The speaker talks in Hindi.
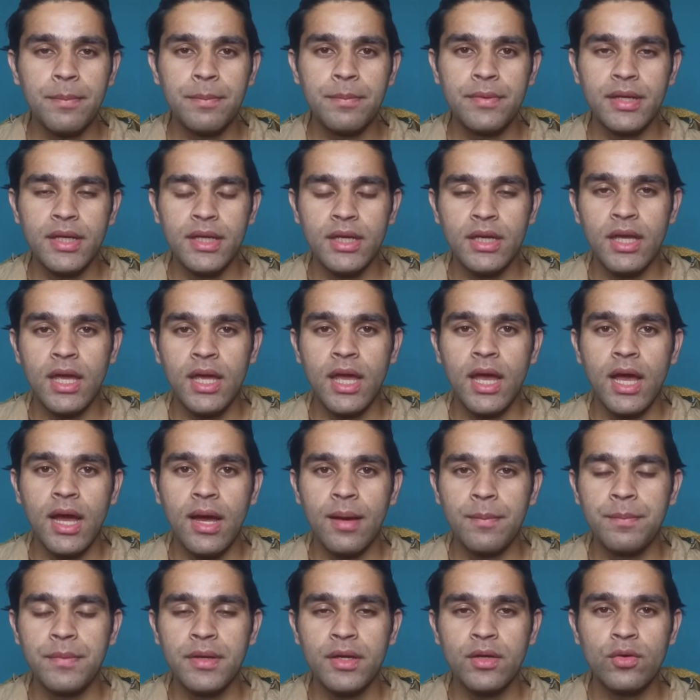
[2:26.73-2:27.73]
अब आपने
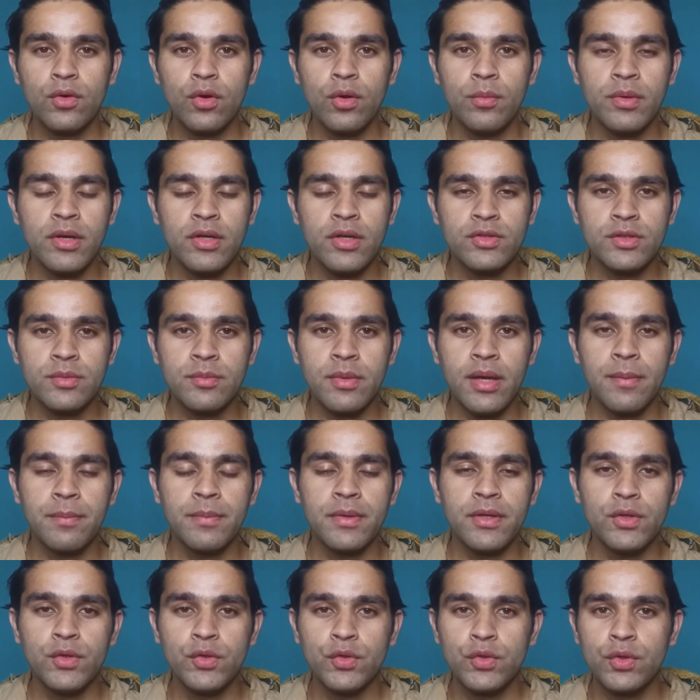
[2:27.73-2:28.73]
अपने क्रोम ब्राउजर
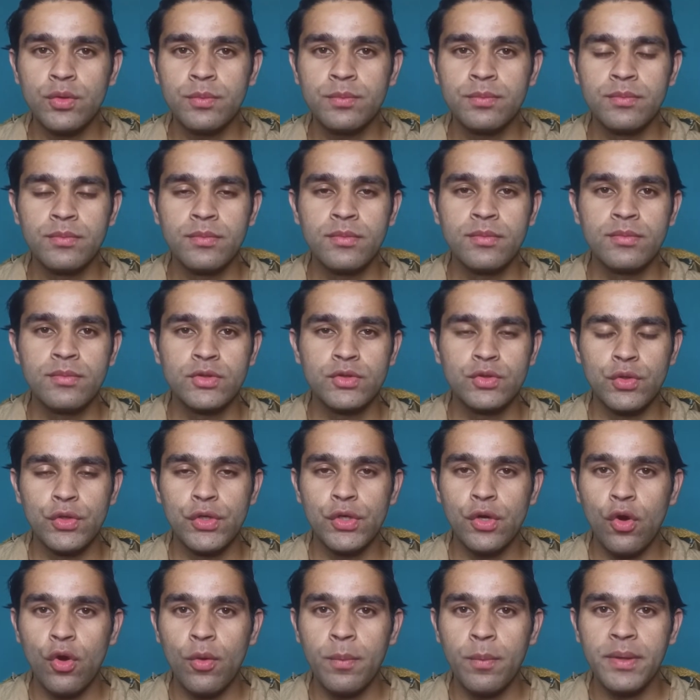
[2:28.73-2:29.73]
में अपने यूट्यूब
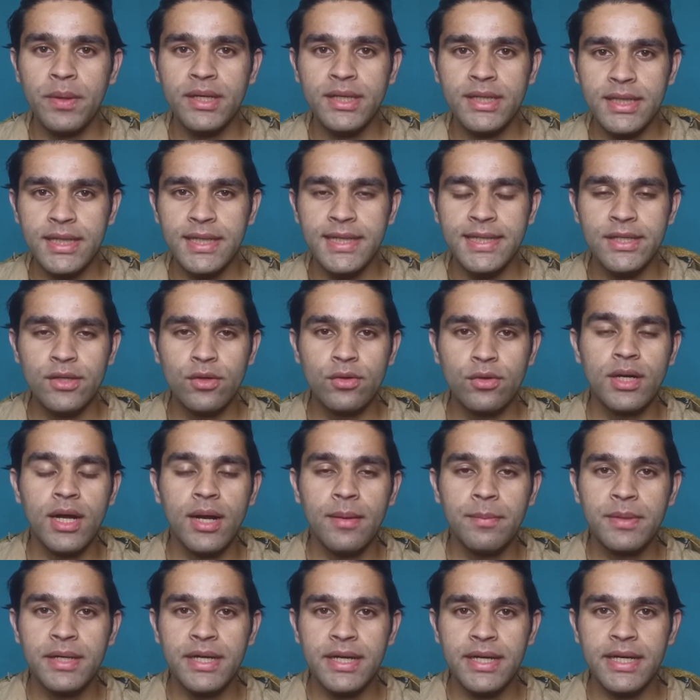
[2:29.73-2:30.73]
स्टूडियो ओपन कर लिया
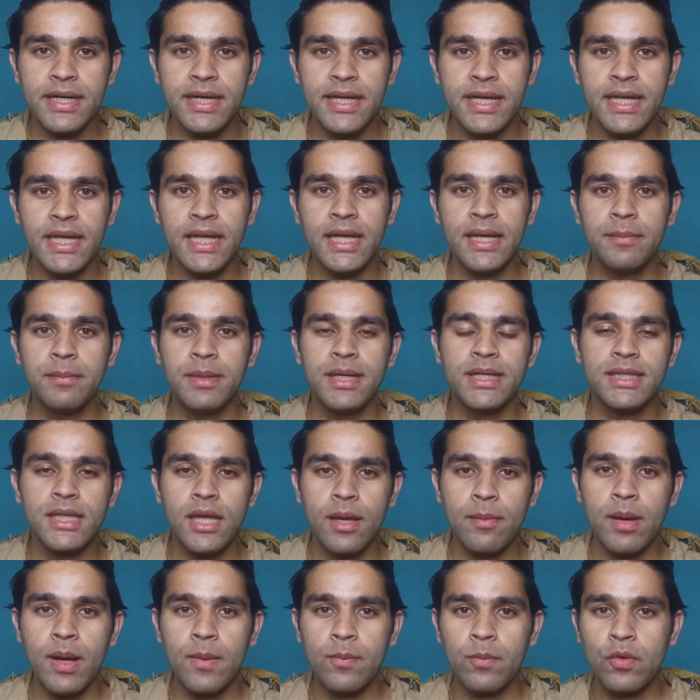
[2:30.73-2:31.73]
होगा अब करने के
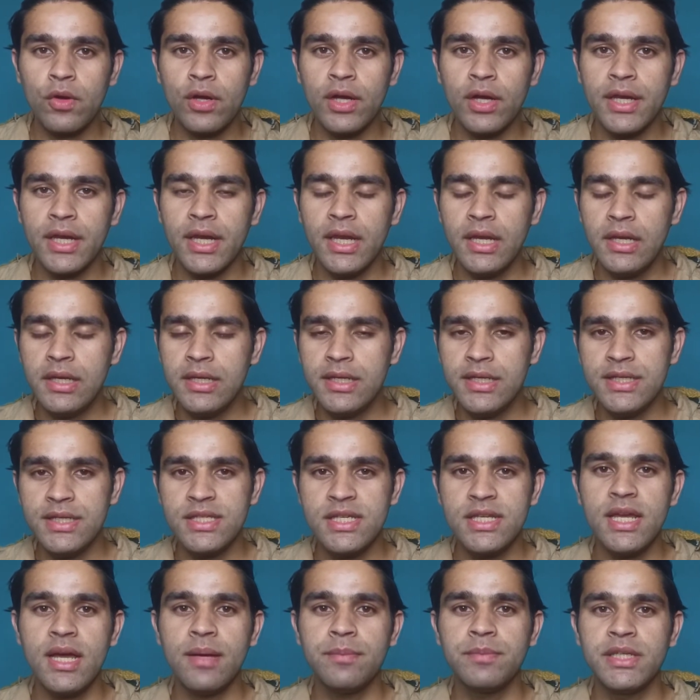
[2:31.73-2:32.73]
बाद अब आपको कहना है
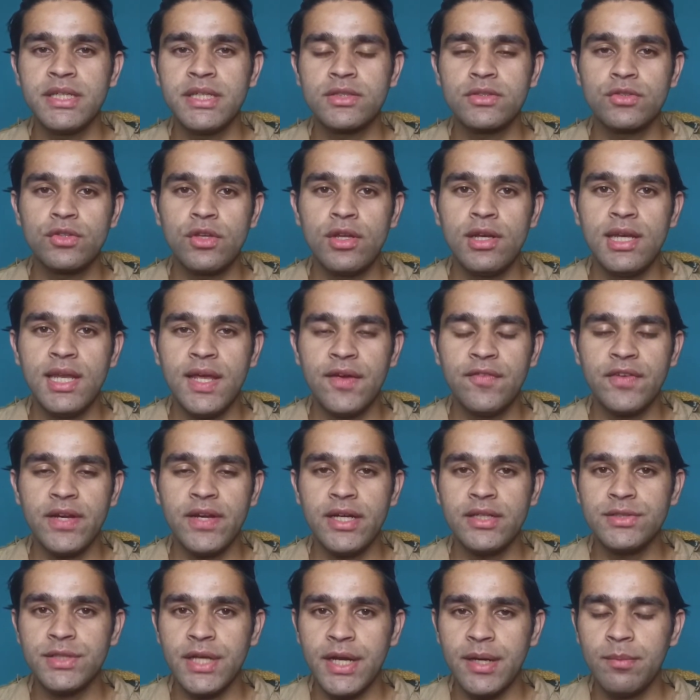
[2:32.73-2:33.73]
नीचे आप देख सकते हो
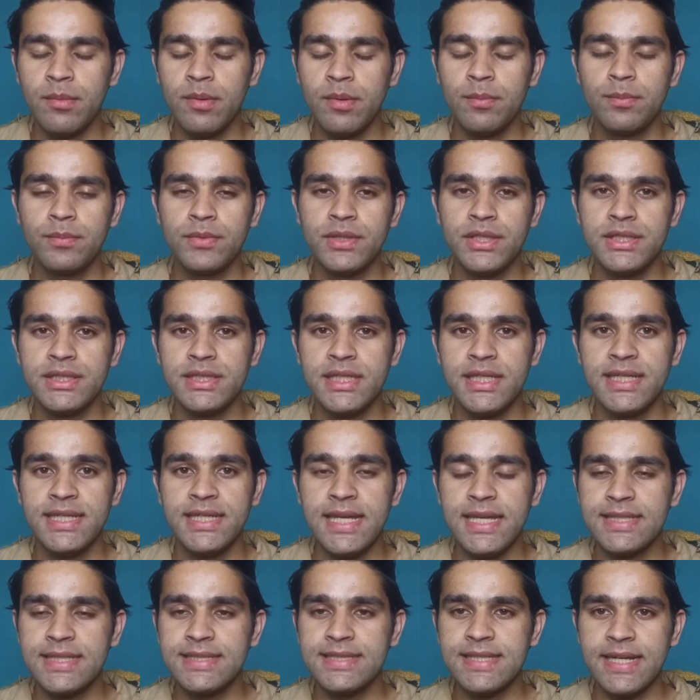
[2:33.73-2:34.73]
लेफ्ट हैंड साइड में
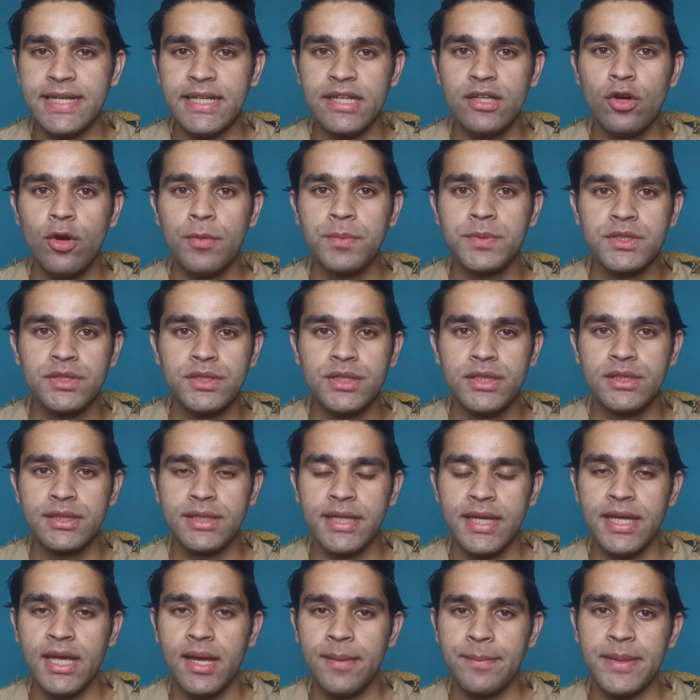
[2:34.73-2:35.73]
नीचे ही एक सेटिंग ऑप्शन
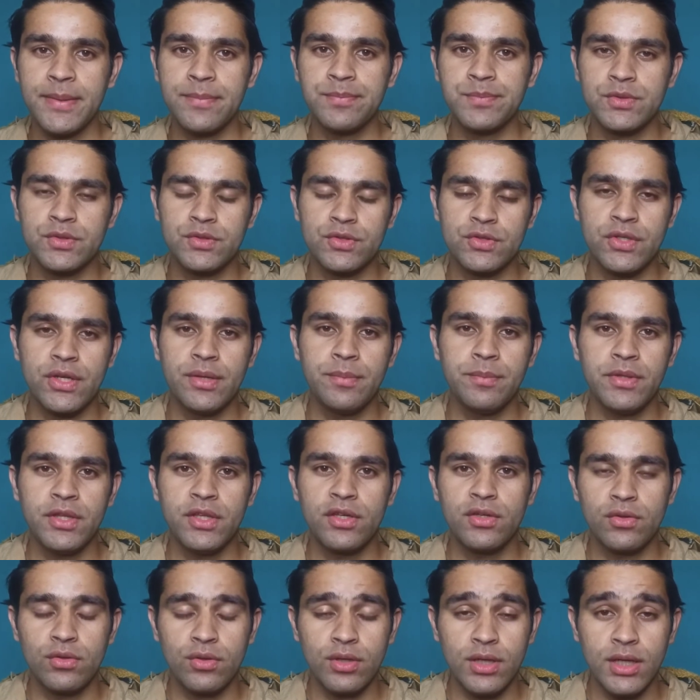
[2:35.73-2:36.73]
दिखता है यहाँ पे
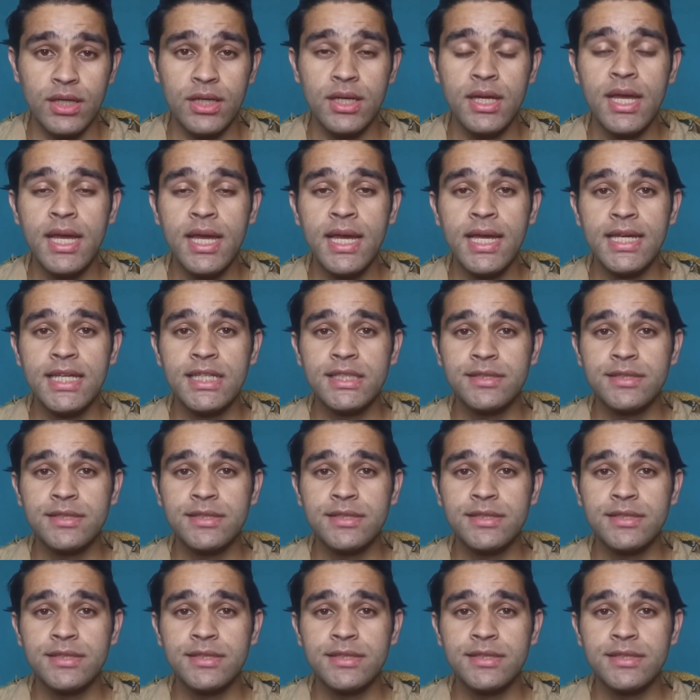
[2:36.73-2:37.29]
स्क्रीन पे दिख रहा होगा